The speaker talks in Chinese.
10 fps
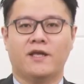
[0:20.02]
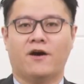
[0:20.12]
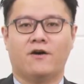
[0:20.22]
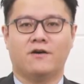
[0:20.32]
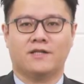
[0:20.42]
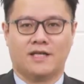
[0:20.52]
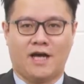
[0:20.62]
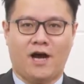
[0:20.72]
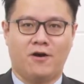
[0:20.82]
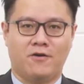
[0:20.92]
朋友，大
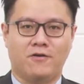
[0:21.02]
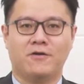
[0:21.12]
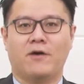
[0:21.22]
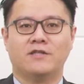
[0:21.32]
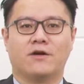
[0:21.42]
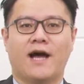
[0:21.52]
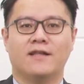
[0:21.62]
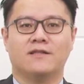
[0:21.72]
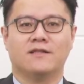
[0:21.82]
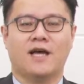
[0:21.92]
家好，欢迎收
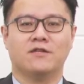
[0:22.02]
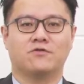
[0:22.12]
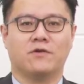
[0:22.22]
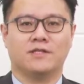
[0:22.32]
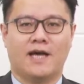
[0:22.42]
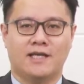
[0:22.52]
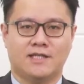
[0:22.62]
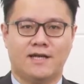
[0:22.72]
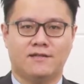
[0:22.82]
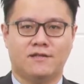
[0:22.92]
看《探索下一
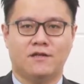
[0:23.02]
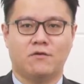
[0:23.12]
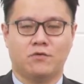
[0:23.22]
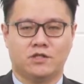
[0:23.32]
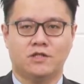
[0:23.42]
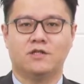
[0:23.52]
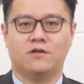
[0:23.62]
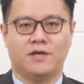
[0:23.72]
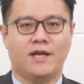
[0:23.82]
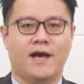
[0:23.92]
站》，我是
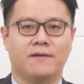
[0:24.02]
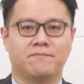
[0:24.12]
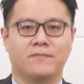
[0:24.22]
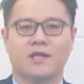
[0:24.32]
刘彦良。